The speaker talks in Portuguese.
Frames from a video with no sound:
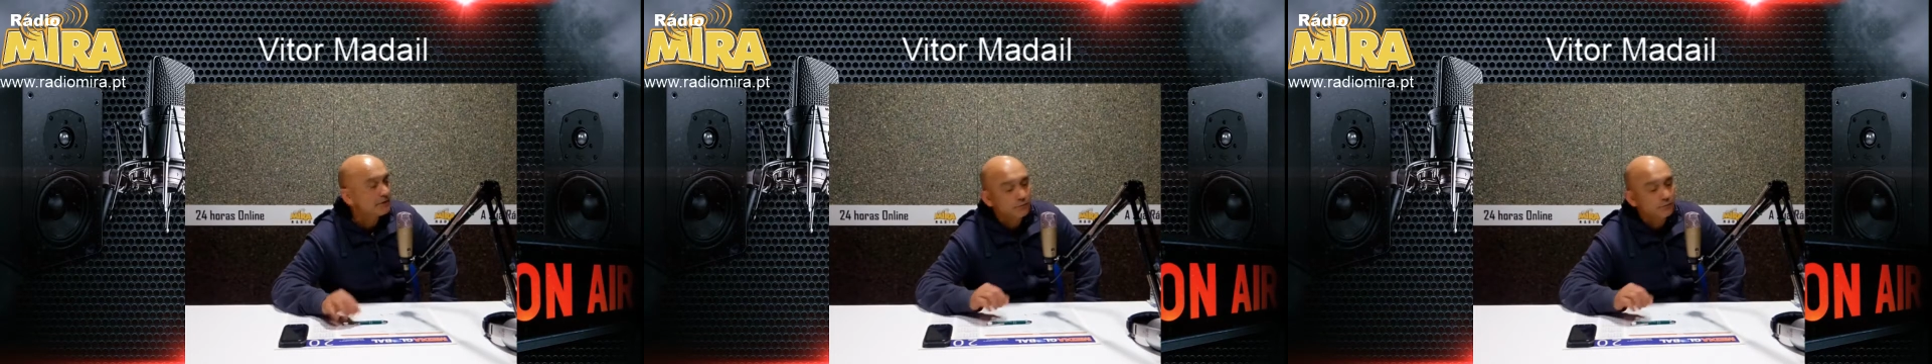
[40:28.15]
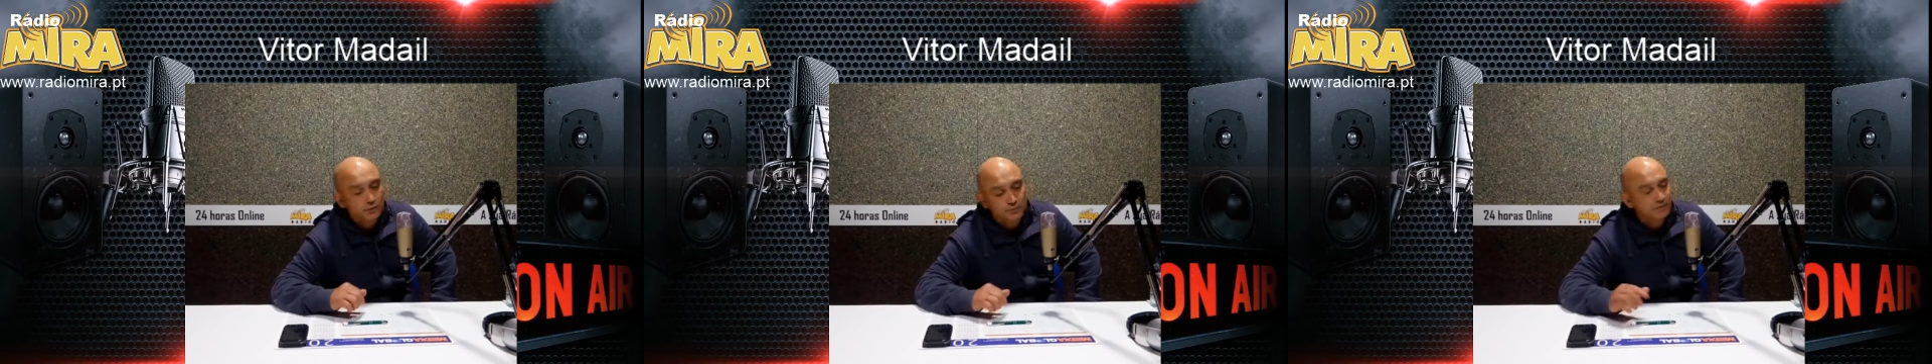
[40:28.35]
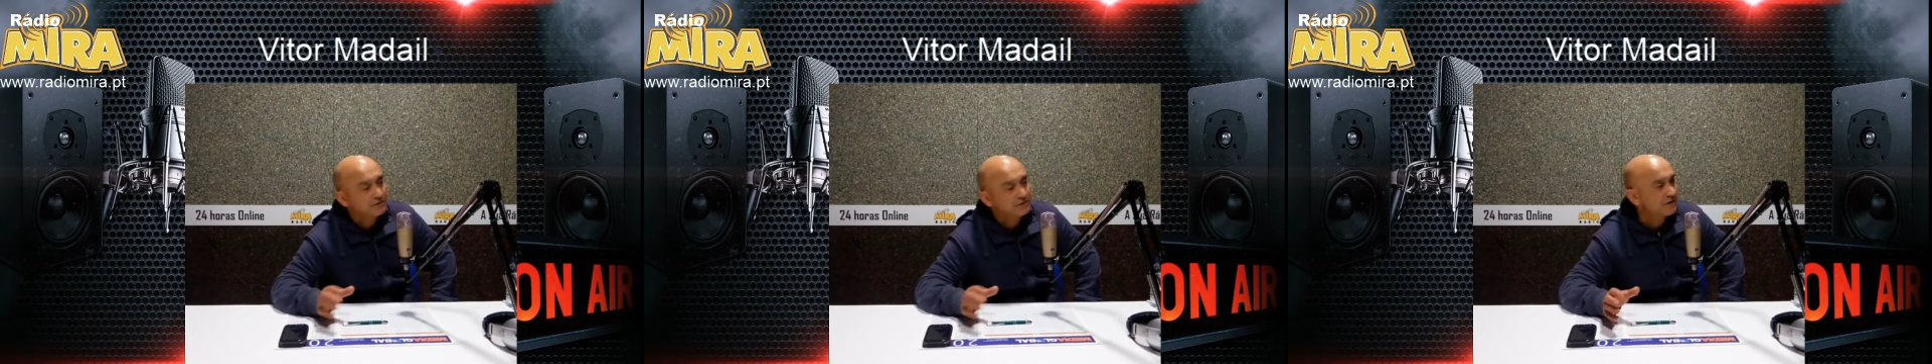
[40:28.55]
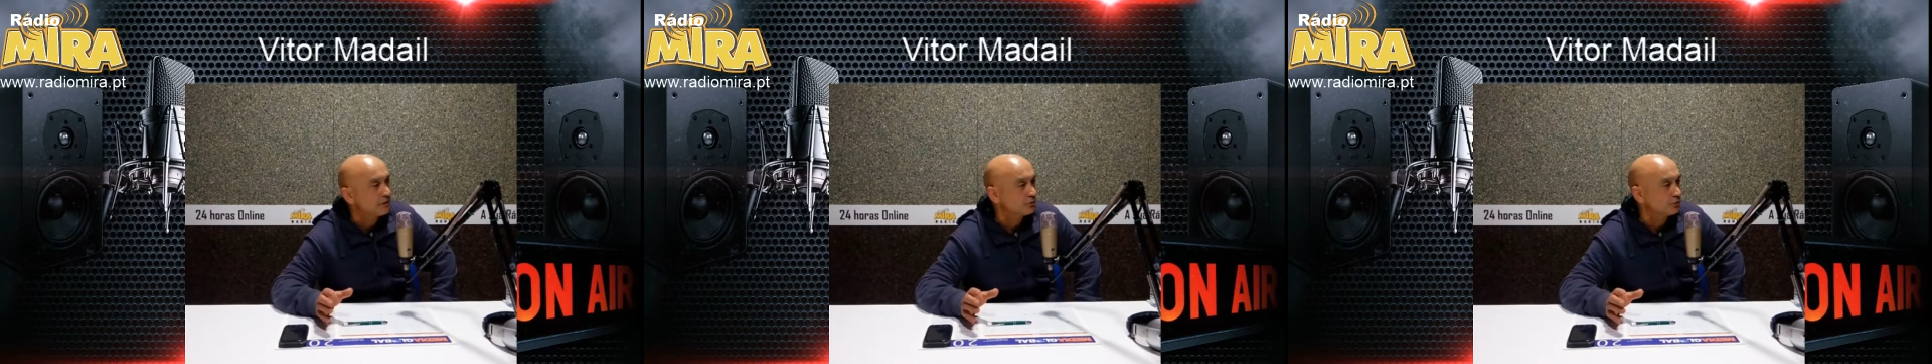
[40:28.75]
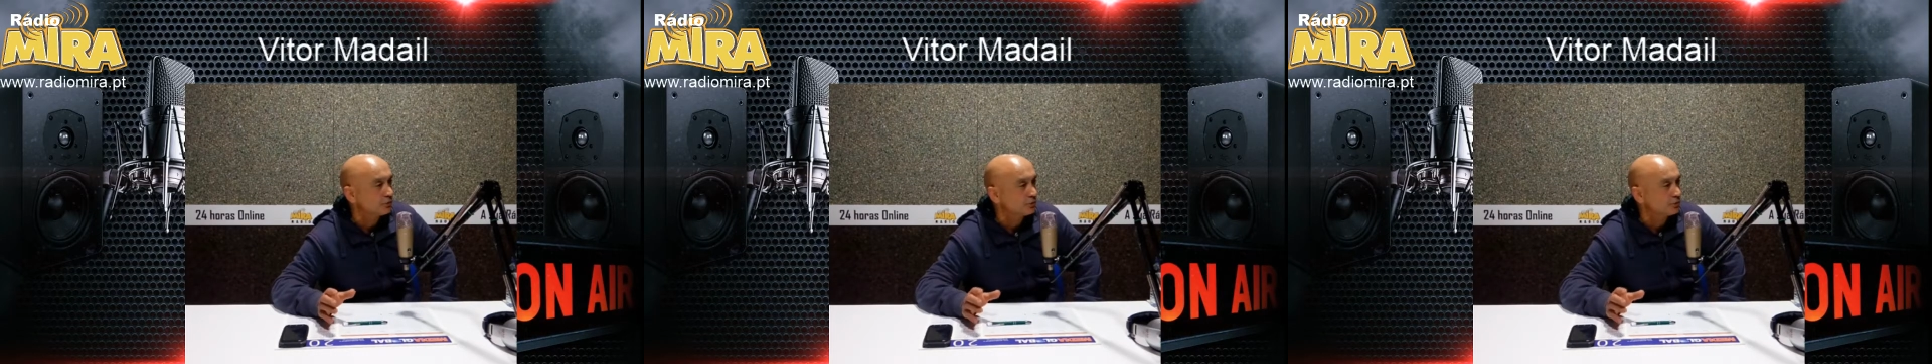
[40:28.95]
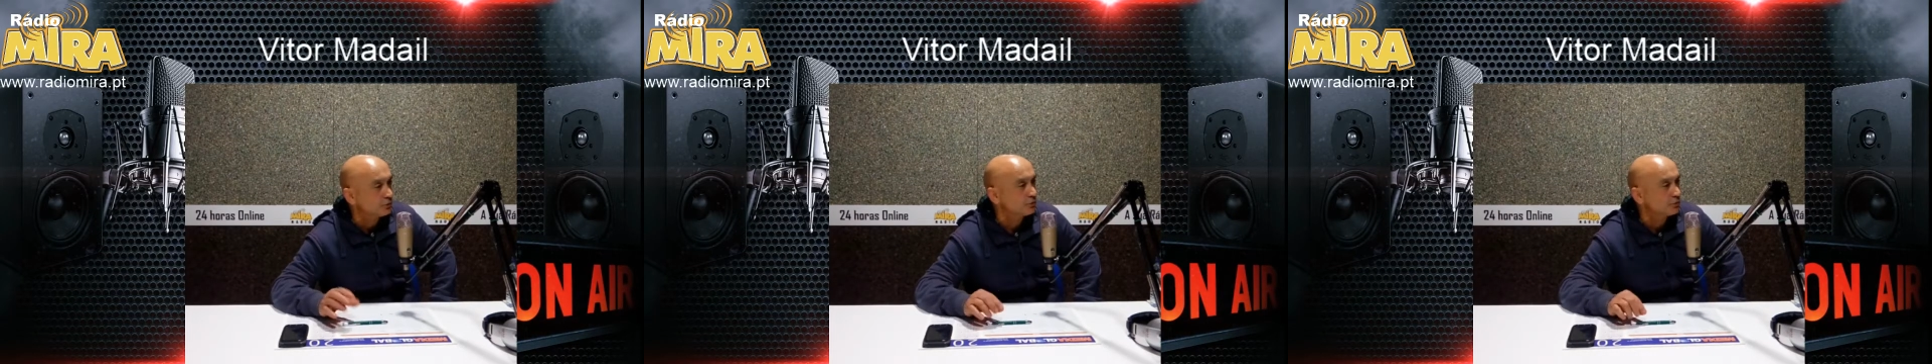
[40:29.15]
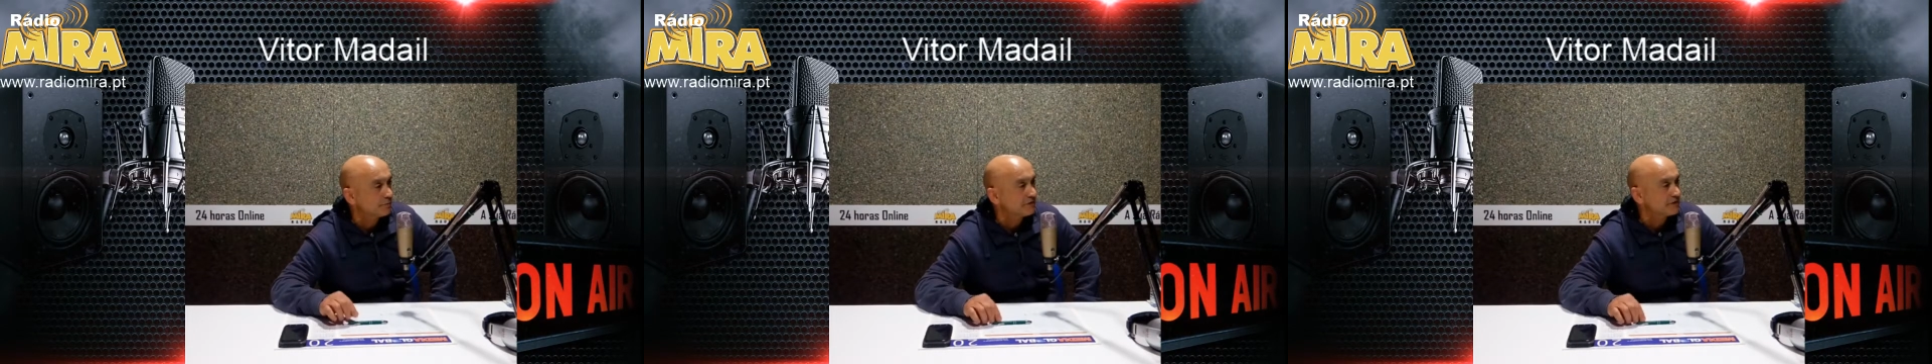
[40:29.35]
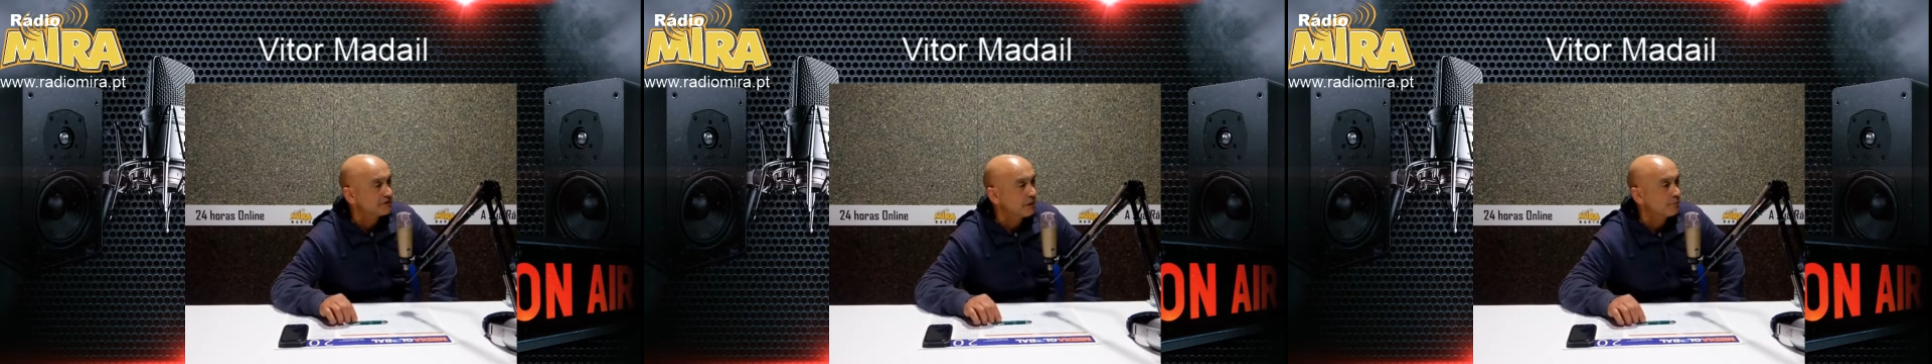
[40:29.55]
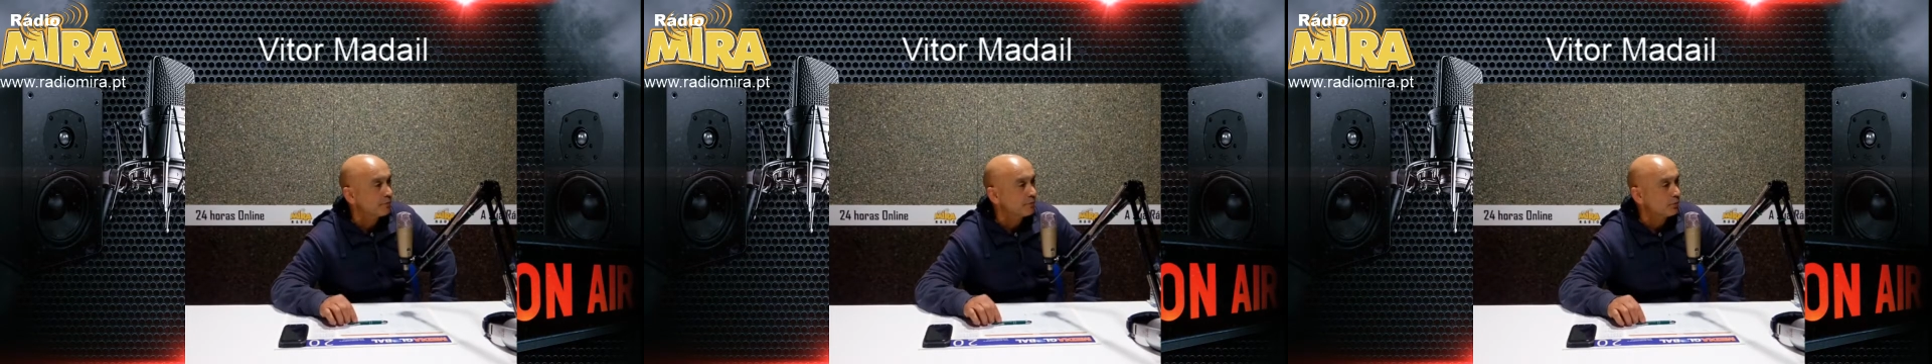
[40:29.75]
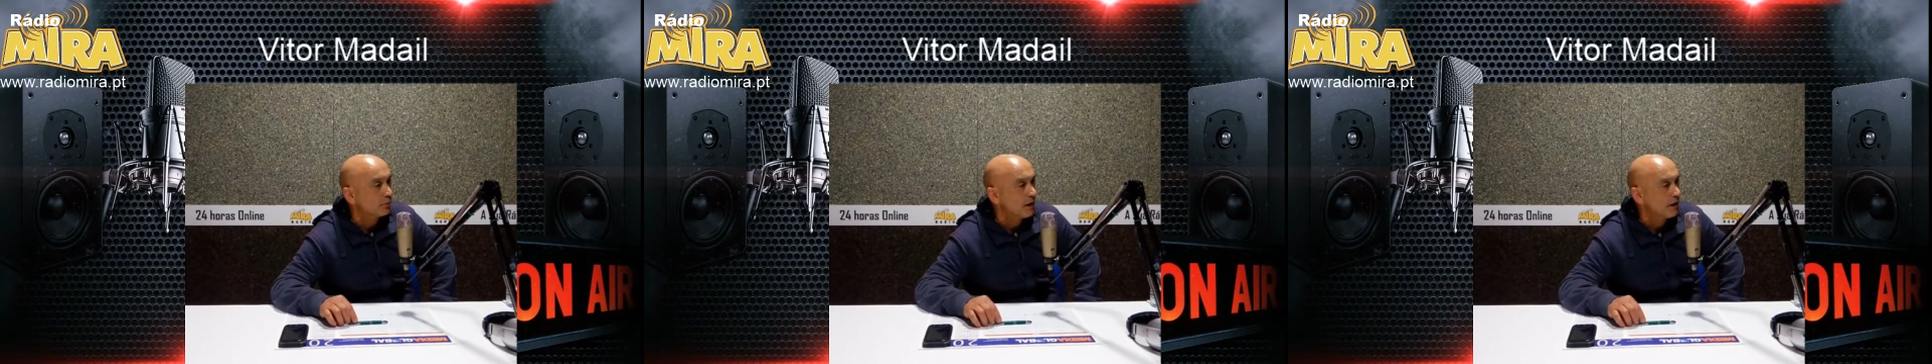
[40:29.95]
sem menosprezar os outros todos que
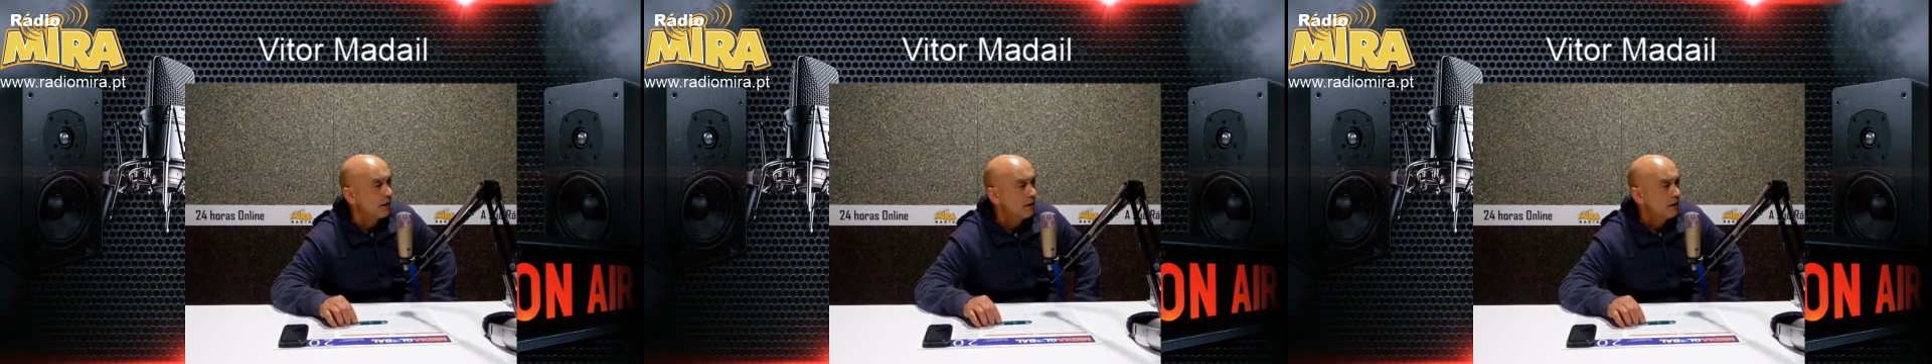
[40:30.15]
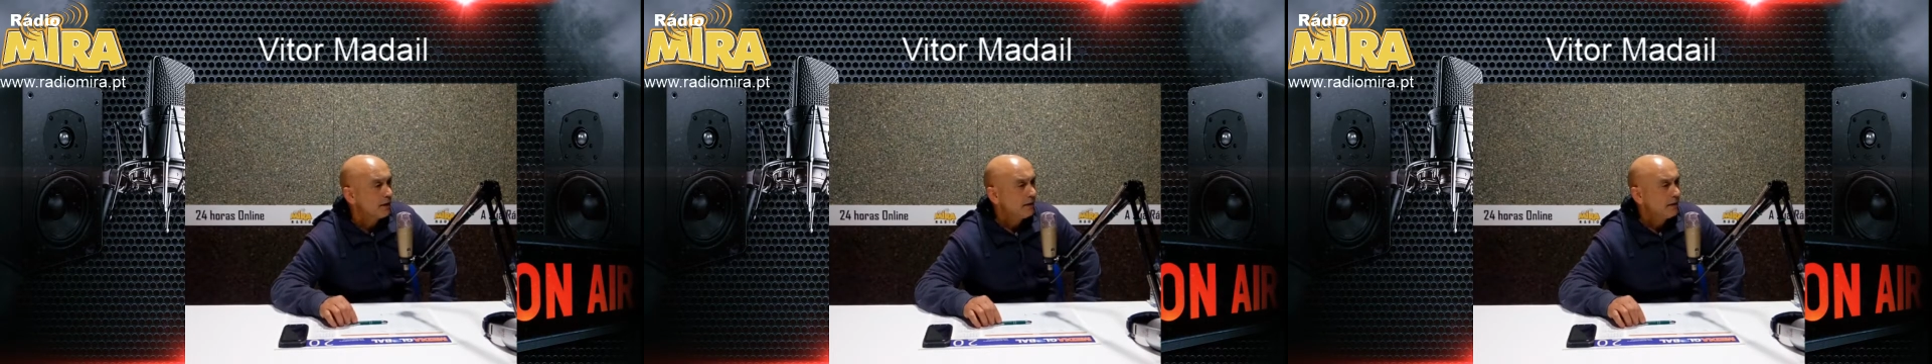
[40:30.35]
passaram por lá,